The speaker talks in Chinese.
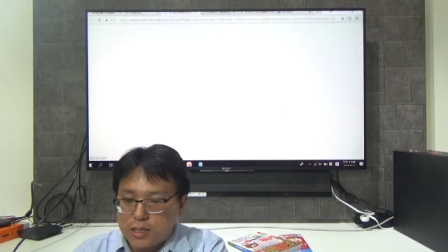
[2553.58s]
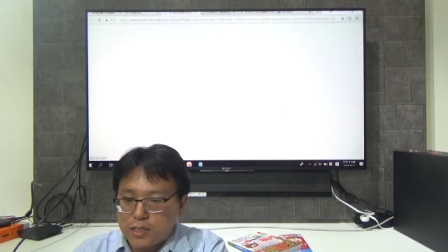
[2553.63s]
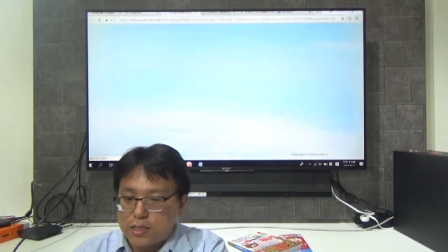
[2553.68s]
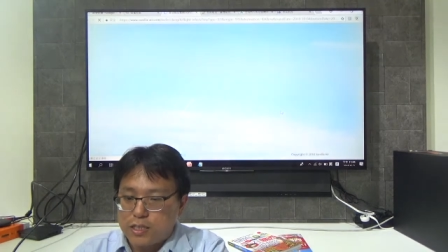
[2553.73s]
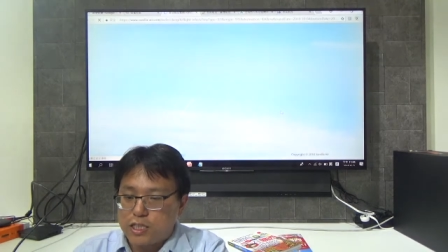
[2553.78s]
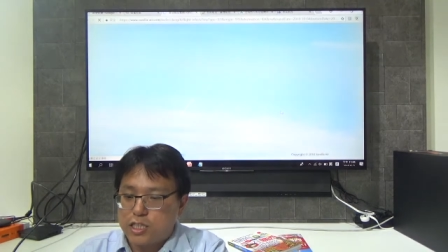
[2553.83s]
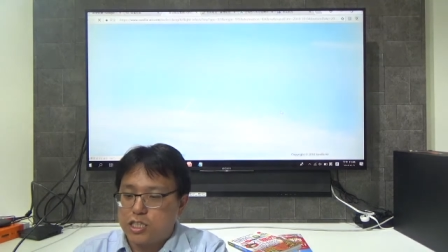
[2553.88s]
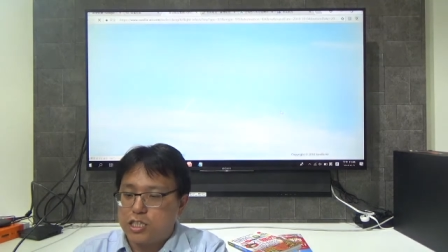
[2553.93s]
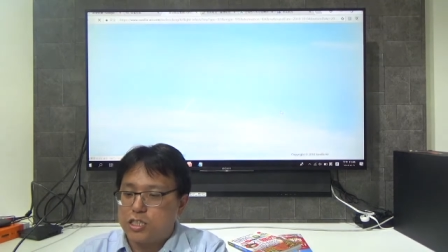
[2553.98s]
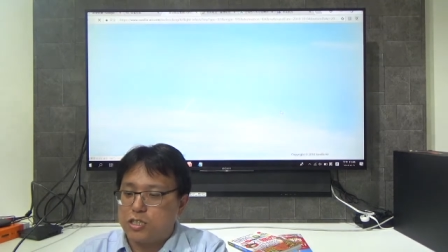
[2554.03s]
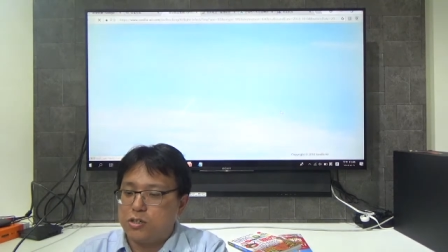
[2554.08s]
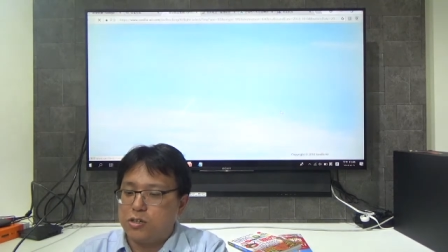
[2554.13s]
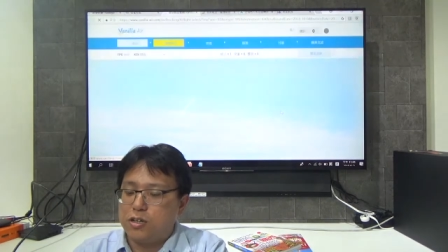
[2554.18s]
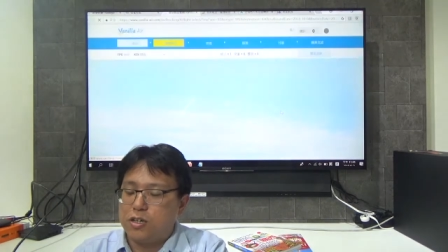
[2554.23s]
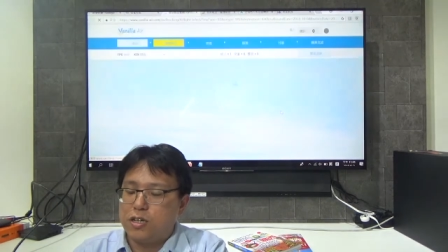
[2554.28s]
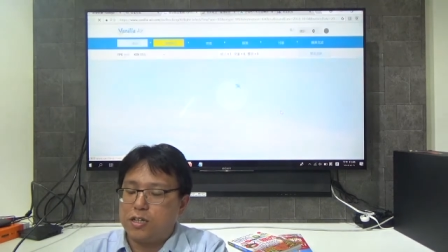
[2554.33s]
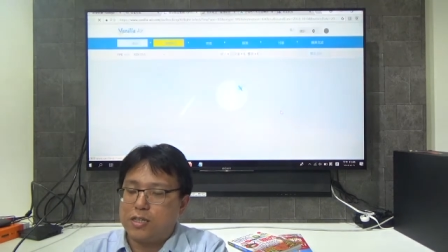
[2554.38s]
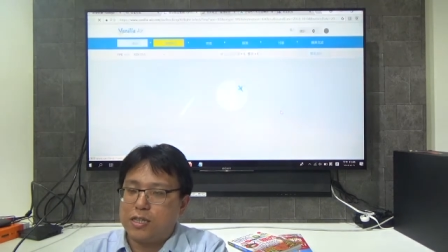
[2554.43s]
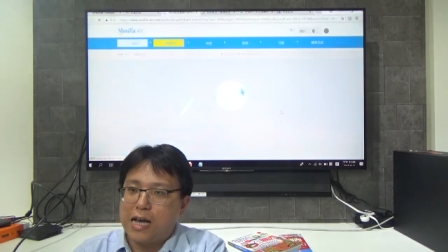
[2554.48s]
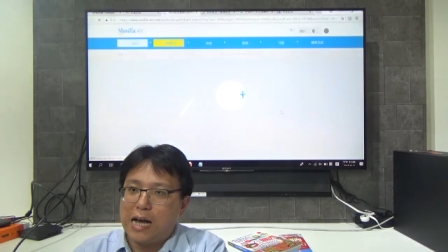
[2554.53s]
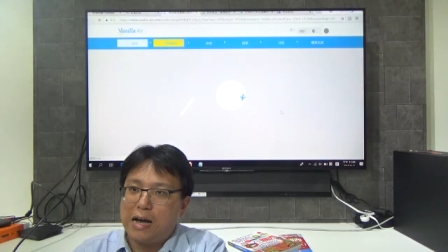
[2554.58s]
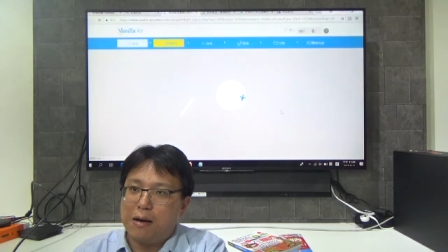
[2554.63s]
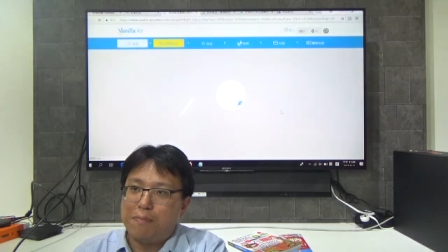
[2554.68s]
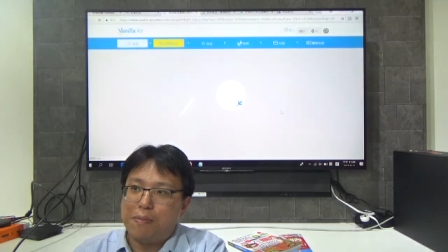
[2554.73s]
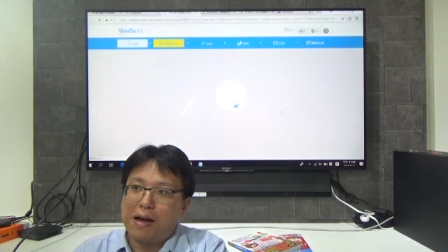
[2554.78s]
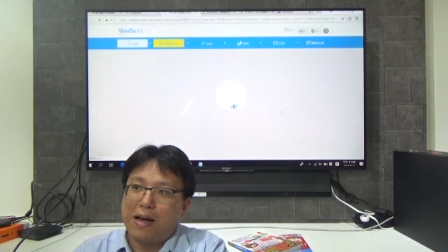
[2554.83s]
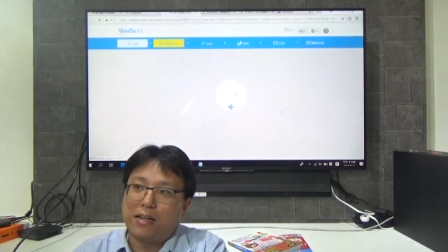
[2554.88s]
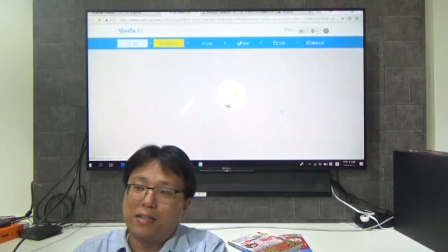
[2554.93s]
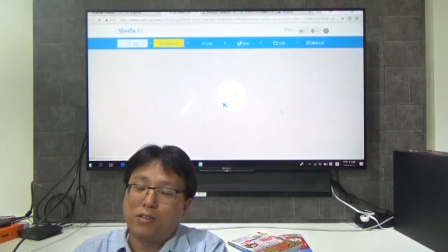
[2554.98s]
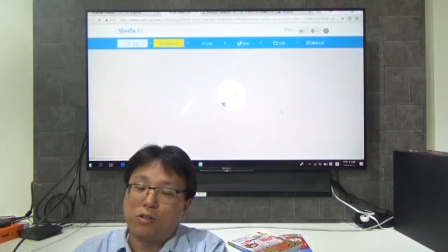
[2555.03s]
十月大
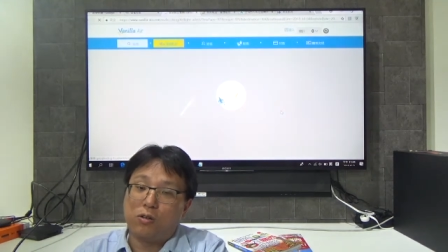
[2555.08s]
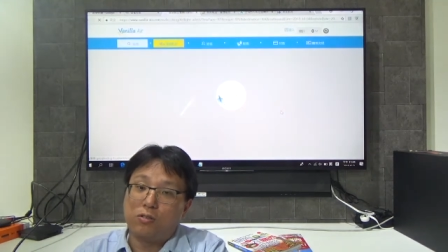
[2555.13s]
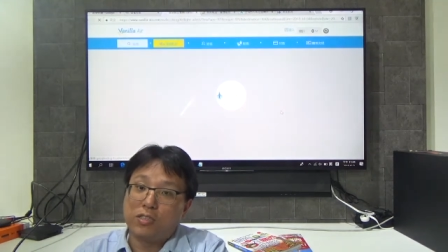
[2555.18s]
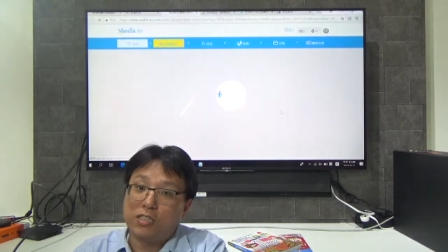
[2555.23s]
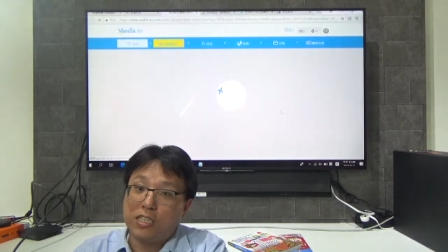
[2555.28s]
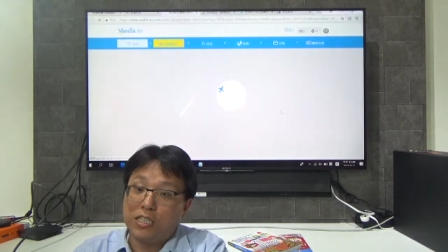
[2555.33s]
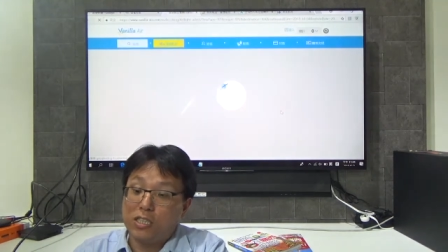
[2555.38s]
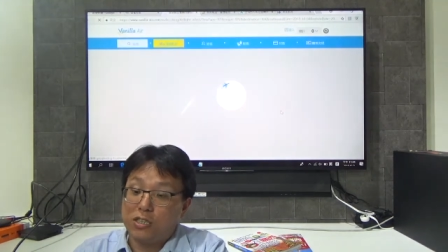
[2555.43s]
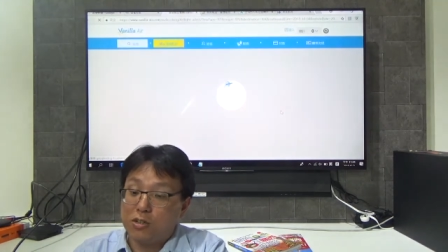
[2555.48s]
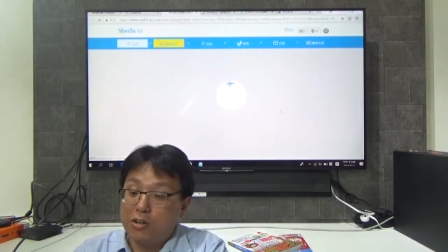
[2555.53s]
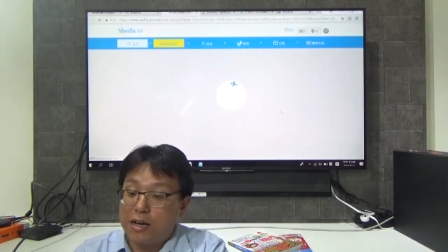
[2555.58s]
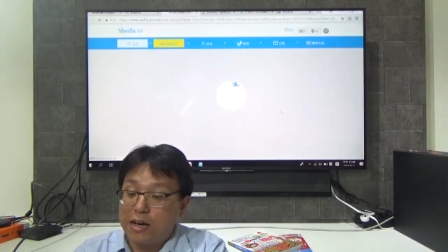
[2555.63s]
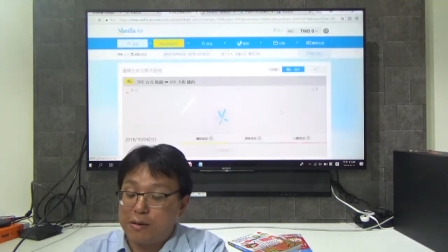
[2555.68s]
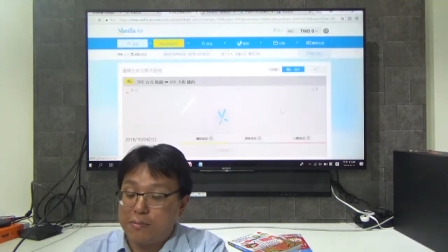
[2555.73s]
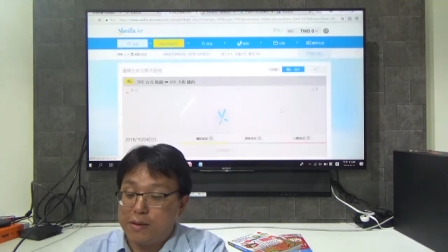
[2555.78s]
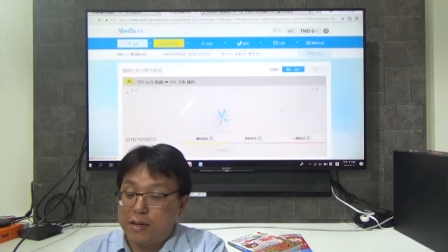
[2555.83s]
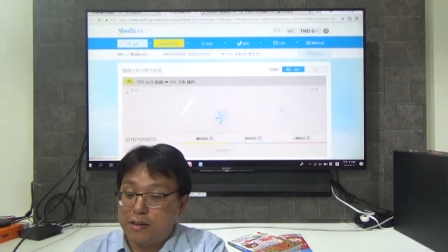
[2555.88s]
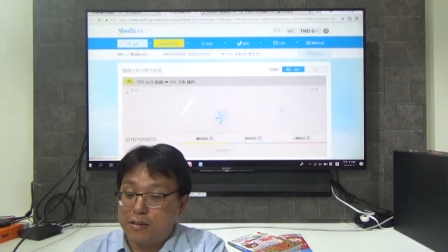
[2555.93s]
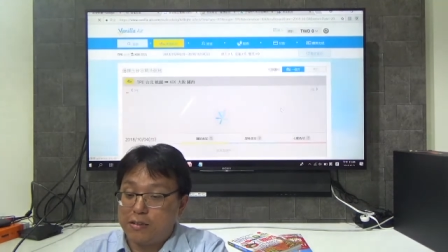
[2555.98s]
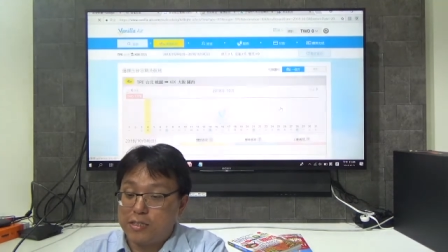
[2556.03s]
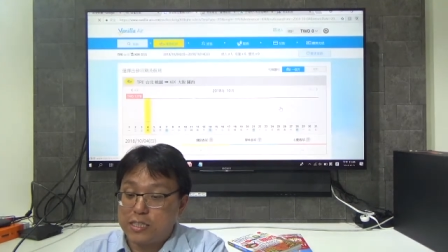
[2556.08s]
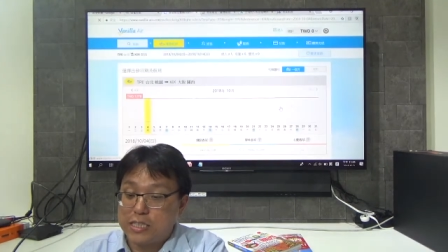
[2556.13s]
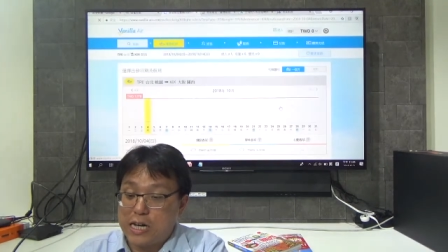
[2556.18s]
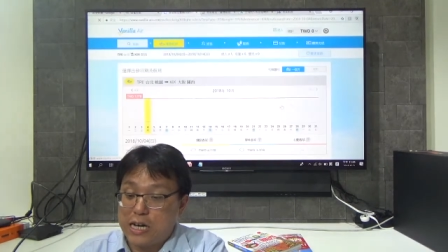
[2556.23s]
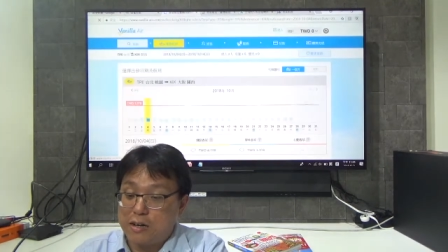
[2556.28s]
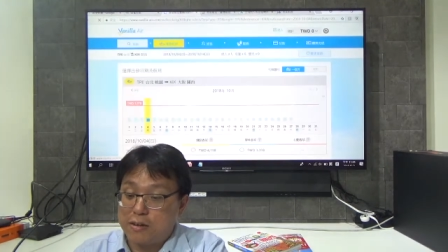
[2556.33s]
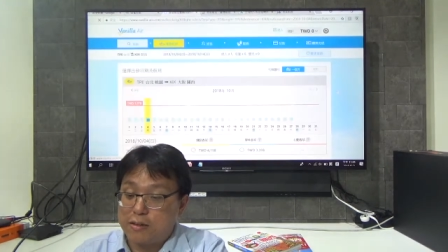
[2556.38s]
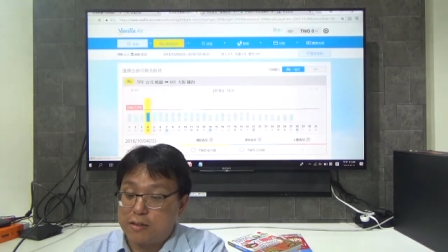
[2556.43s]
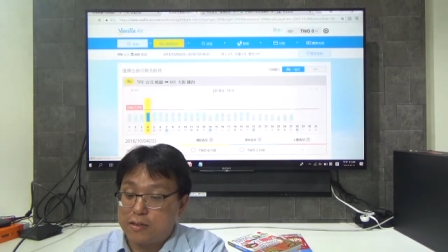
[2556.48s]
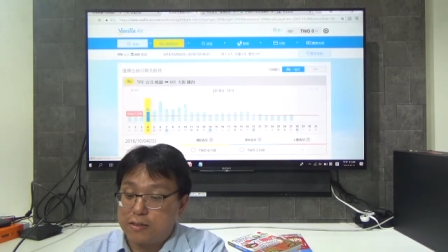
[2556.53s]
阪、东京都还没有
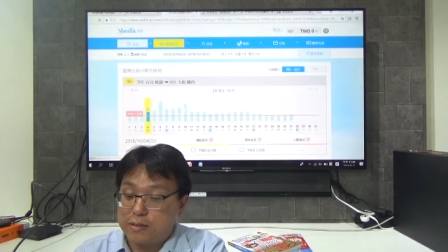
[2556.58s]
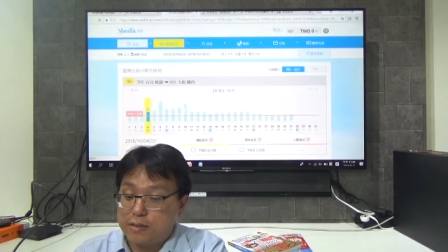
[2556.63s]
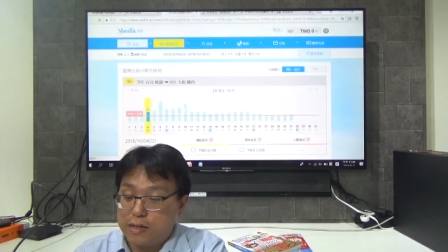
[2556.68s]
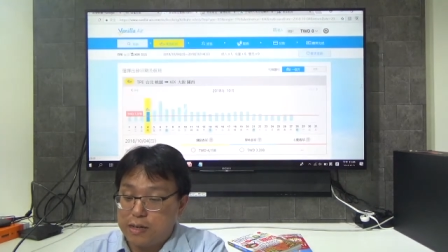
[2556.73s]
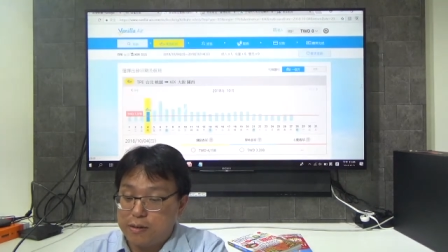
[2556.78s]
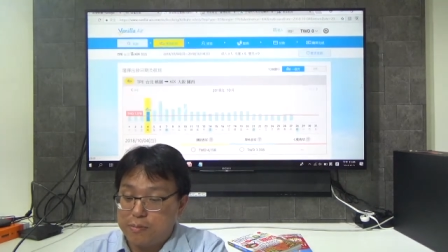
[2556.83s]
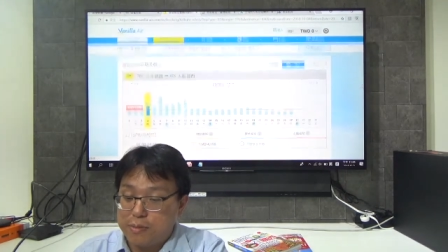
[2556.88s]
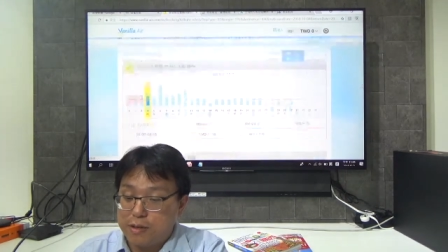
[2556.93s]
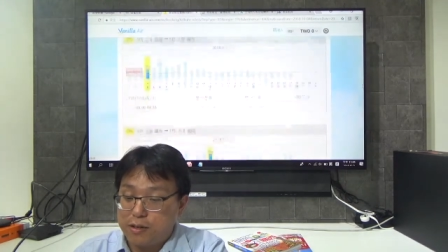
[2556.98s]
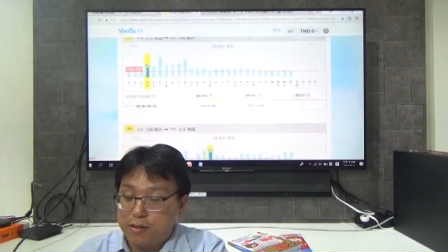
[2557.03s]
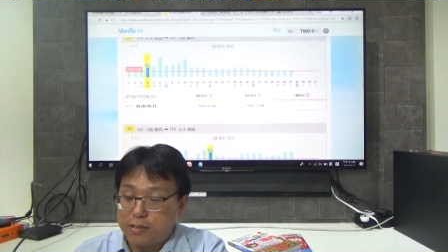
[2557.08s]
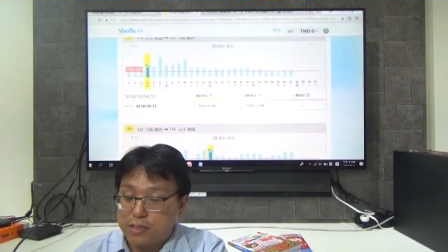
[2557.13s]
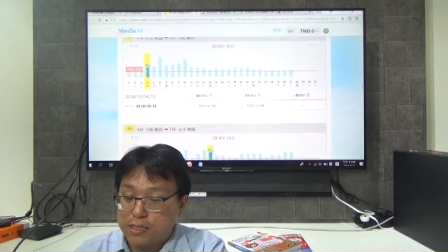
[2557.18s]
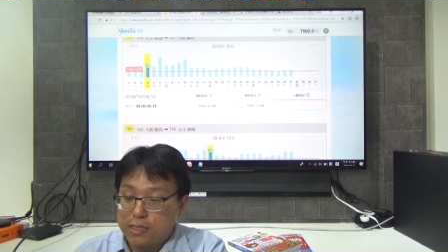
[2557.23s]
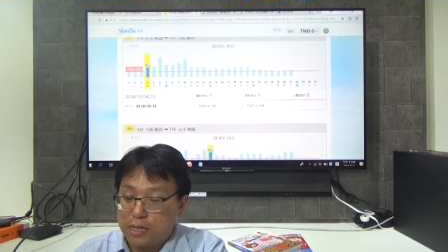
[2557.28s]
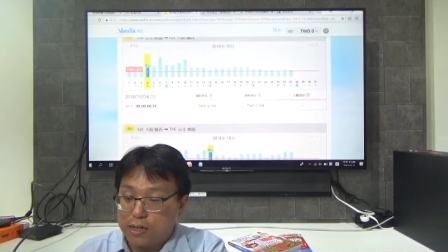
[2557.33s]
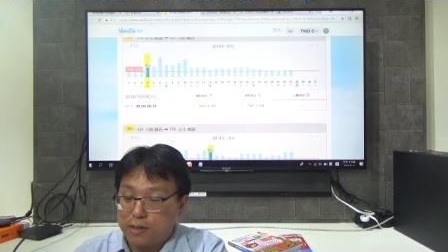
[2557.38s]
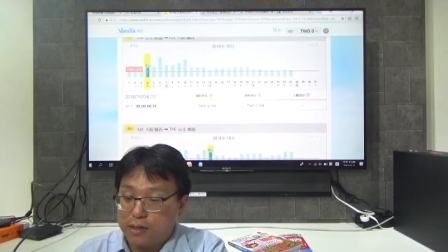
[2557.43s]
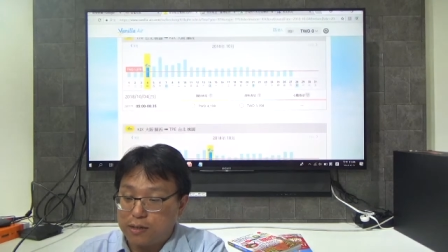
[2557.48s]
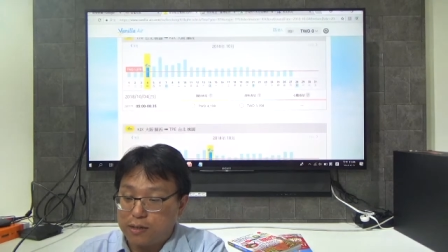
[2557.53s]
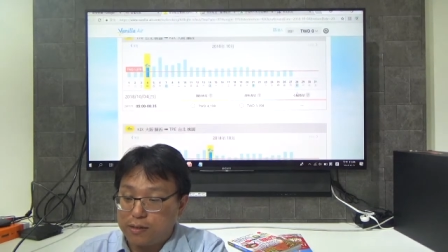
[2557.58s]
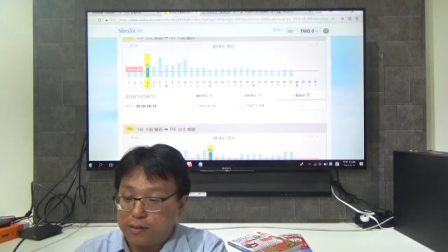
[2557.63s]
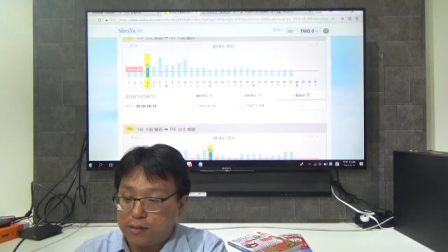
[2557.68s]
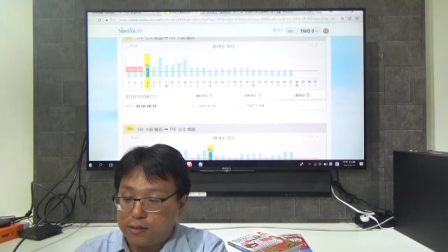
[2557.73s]
赏，还没有赏啊？